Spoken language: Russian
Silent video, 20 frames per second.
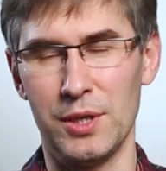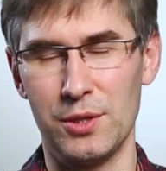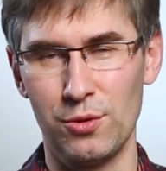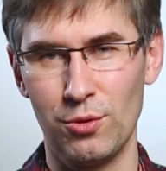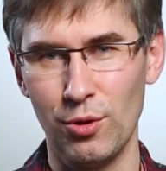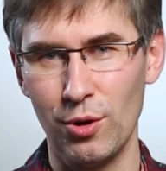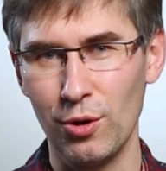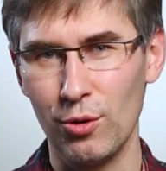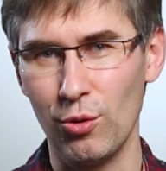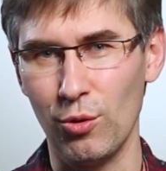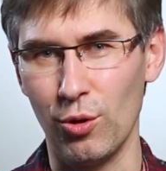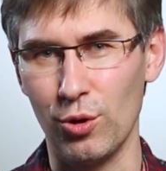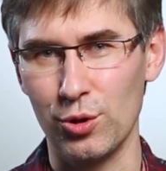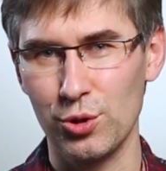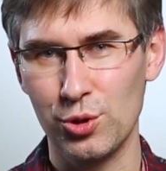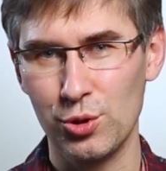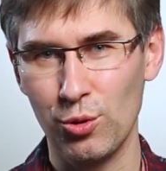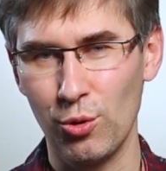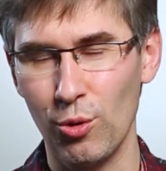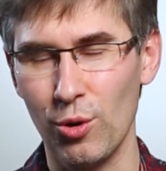
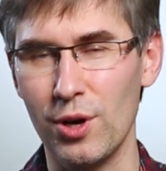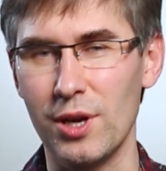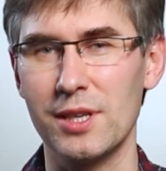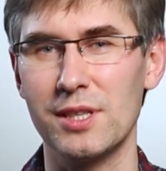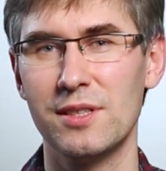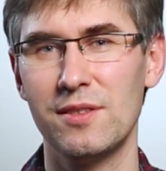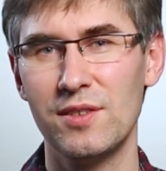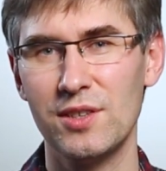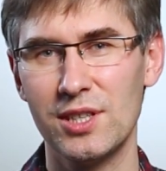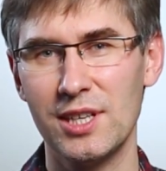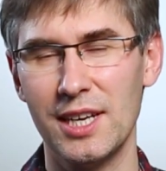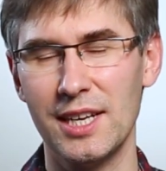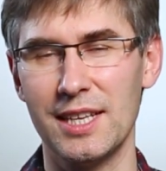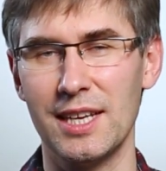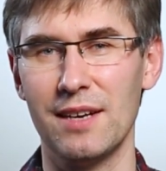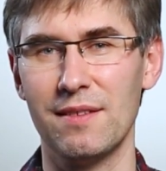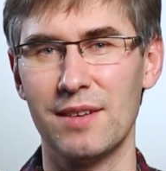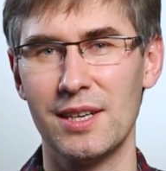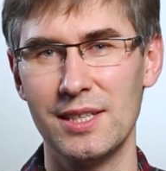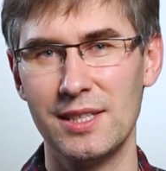Поскольку скорость
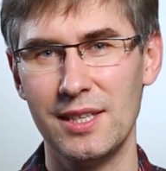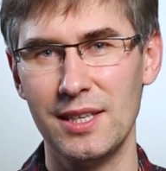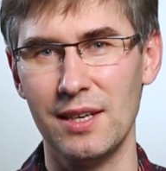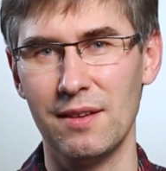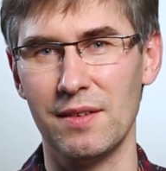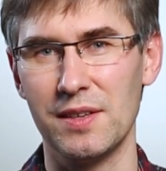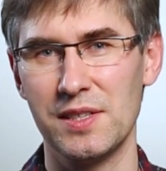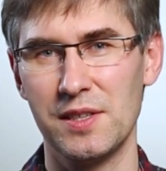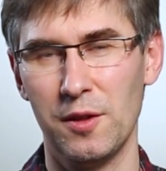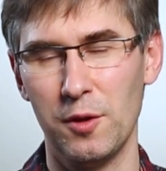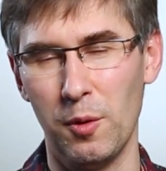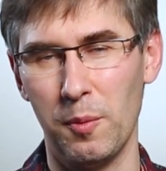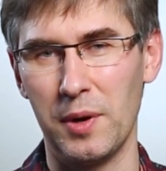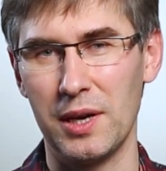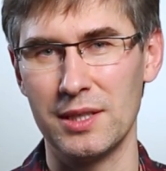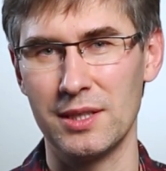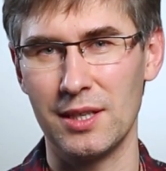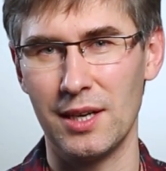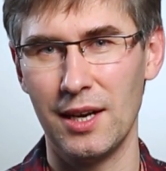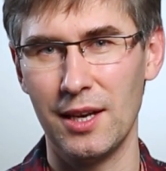движения в России в основном
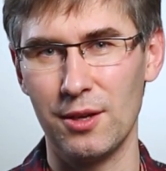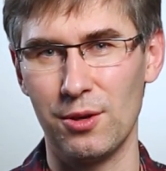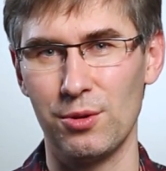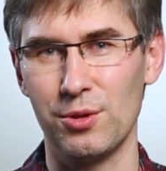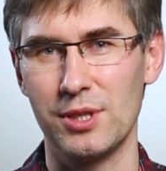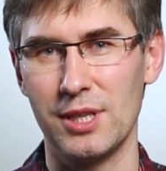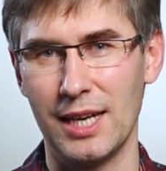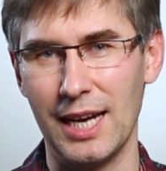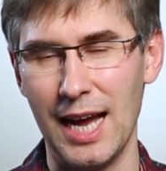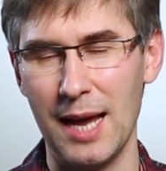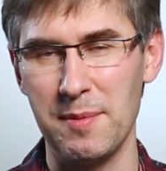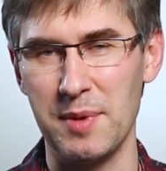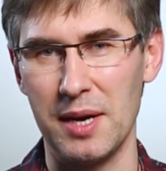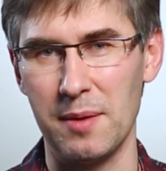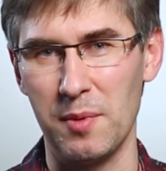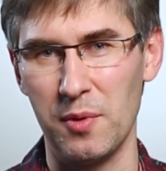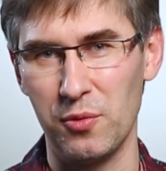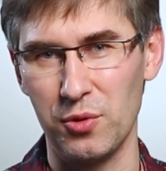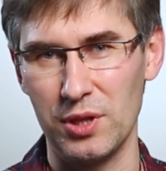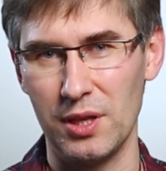контролируется
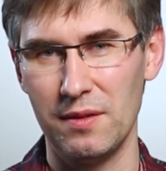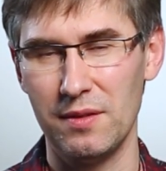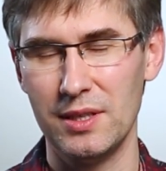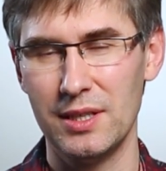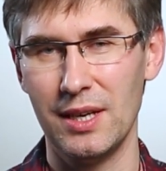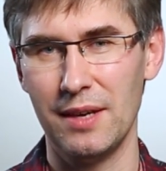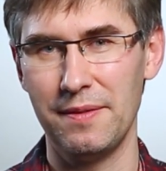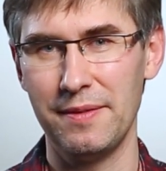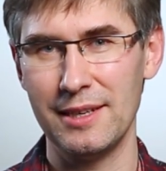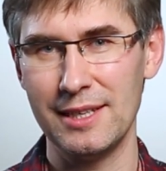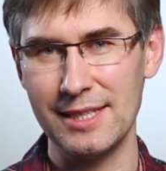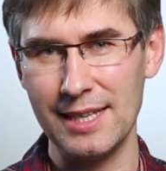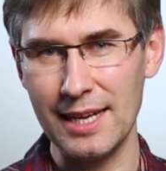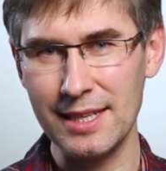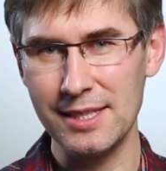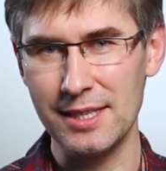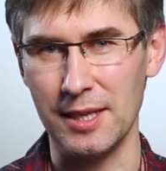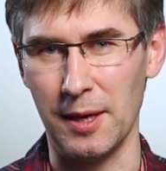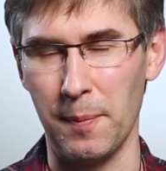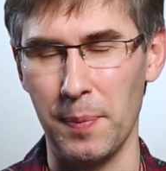камерами
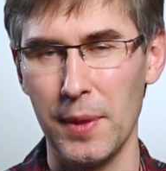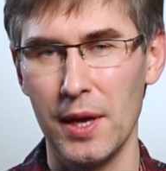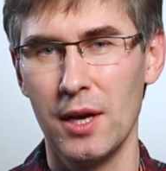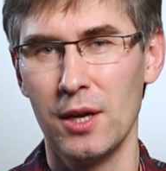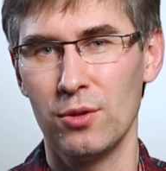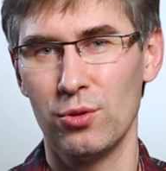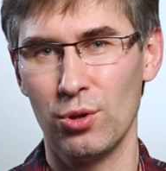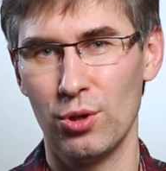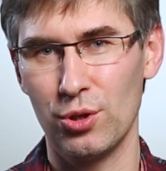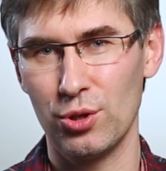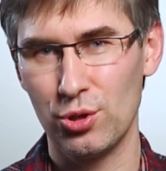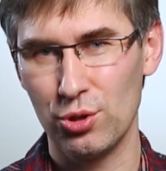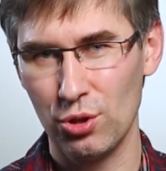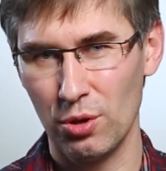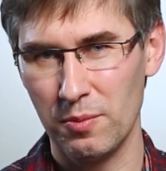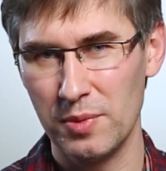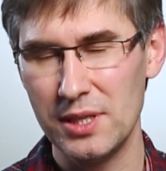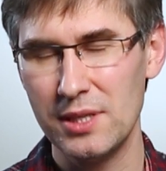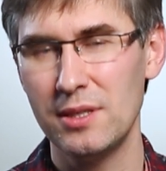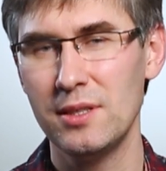фото-видеофиксации, то
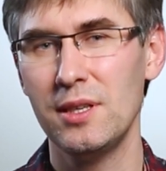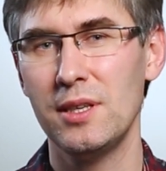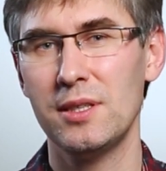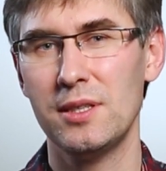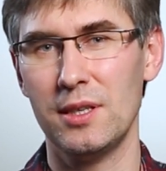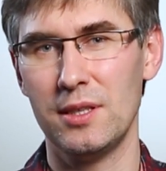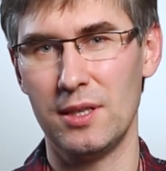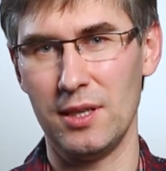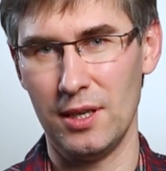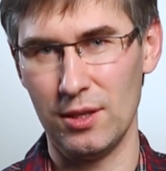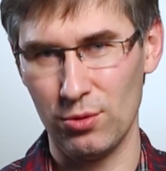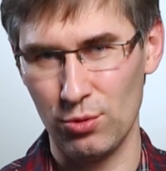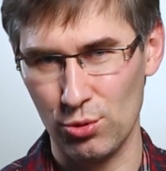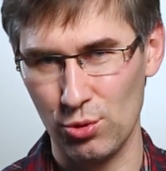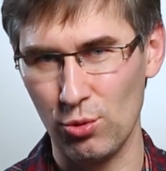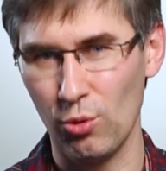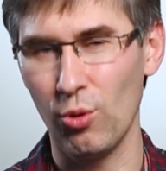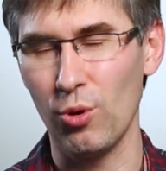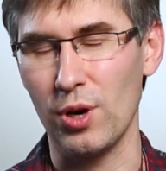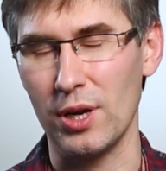чтобы снизить эту
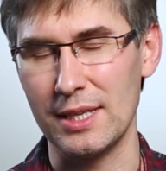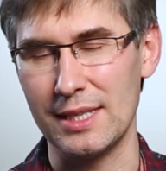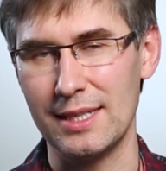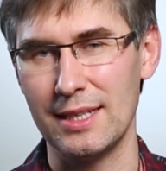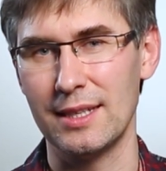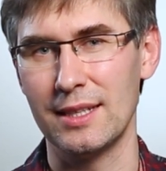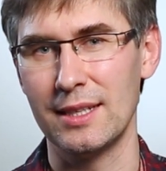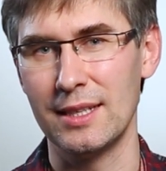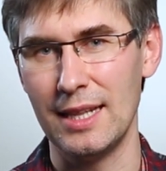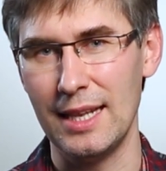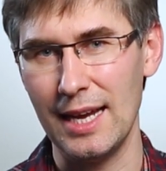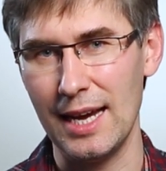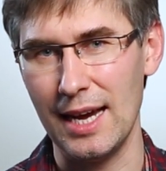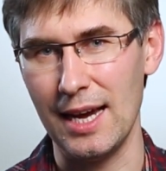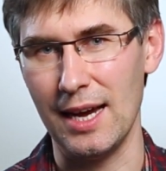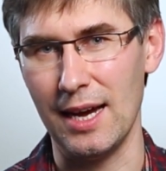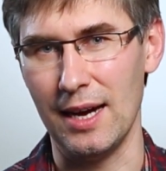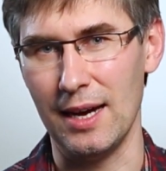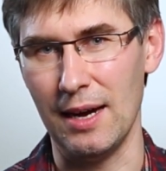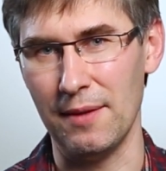скорость
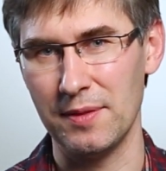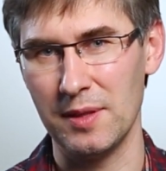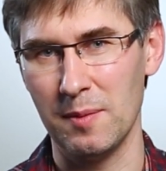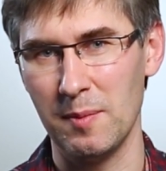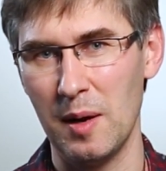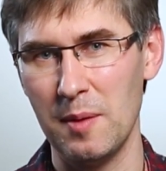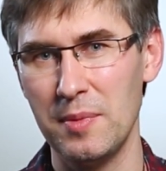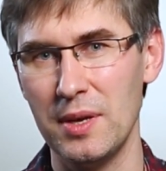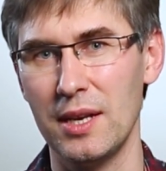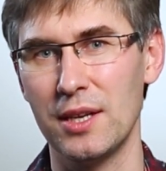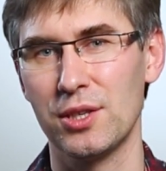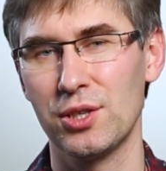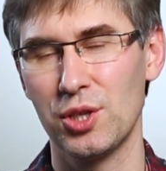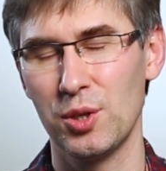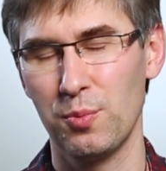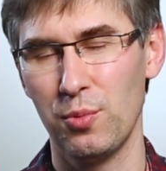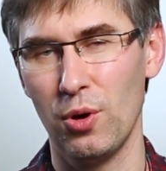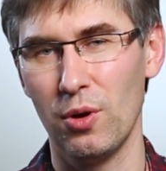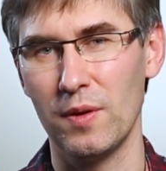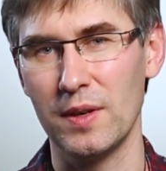для автомобилей с
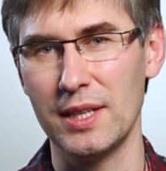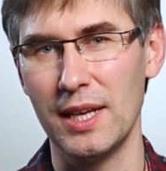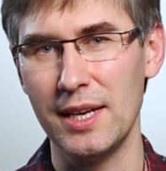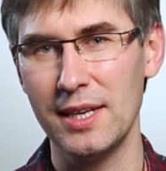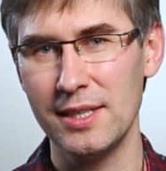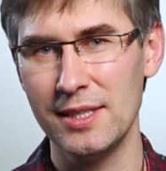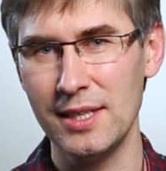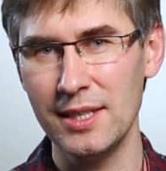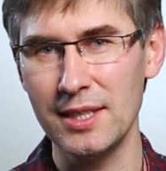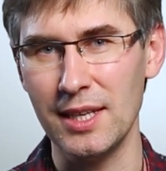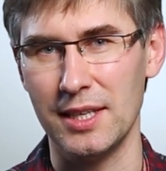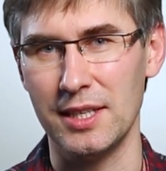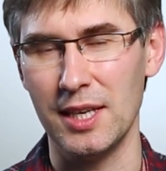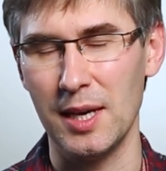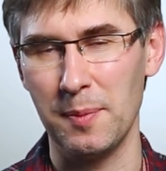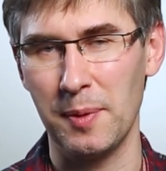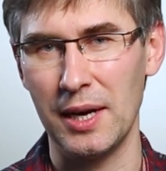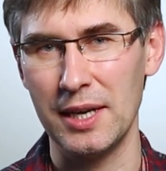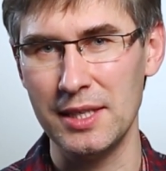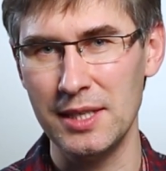шипованной резиной,
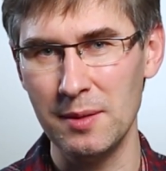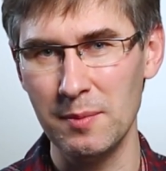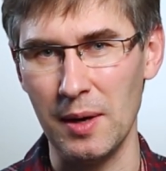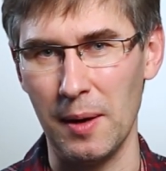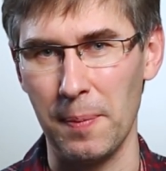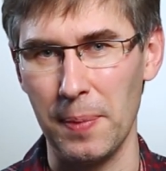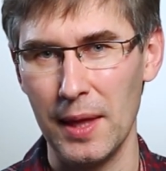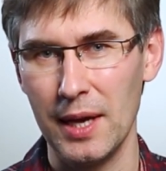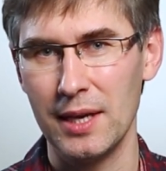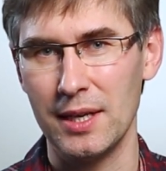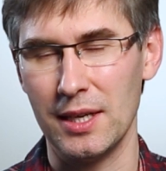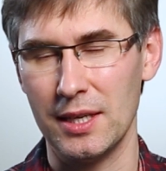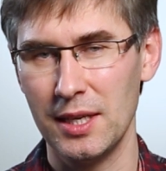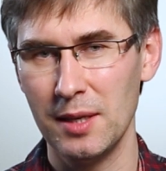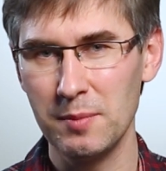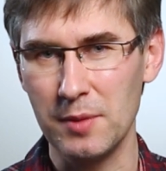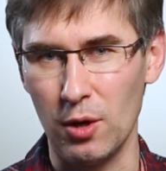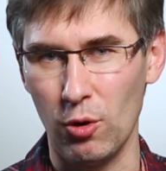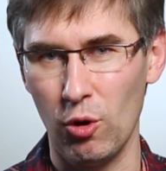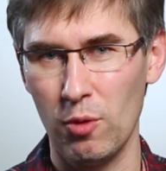необходимо
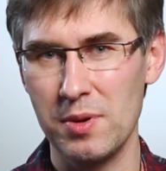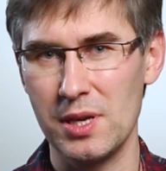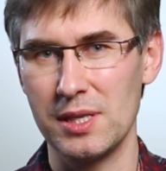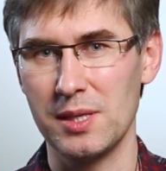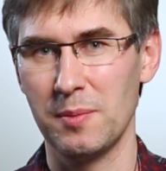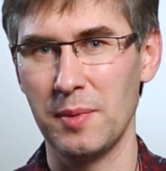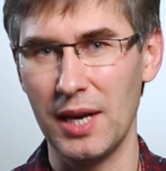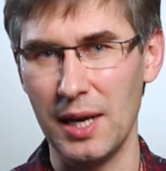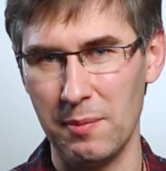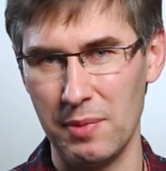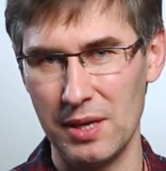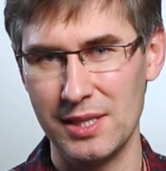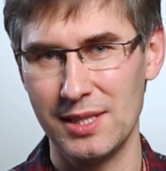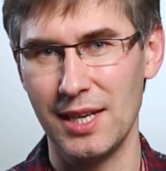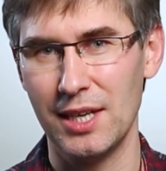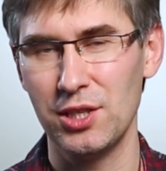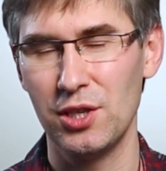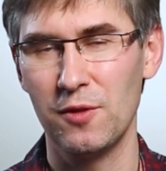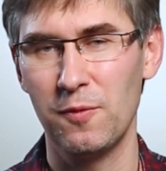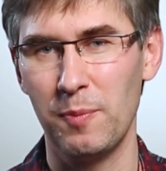каким-то образом их
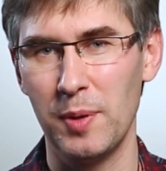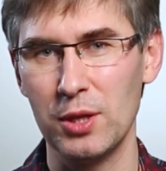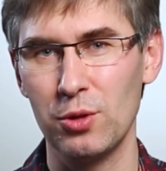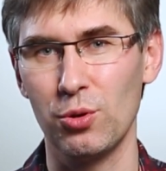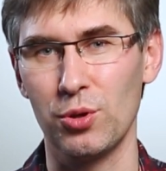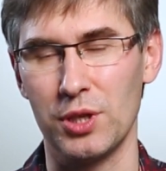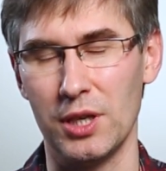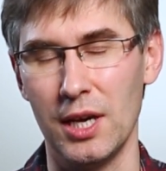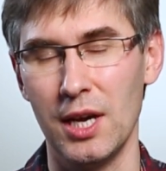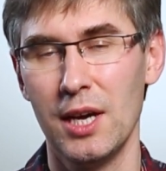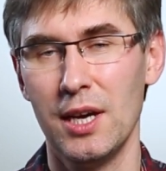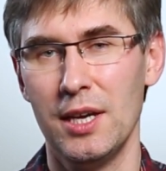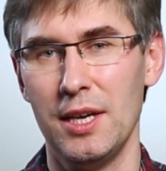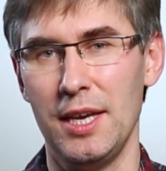обозначить в потоке.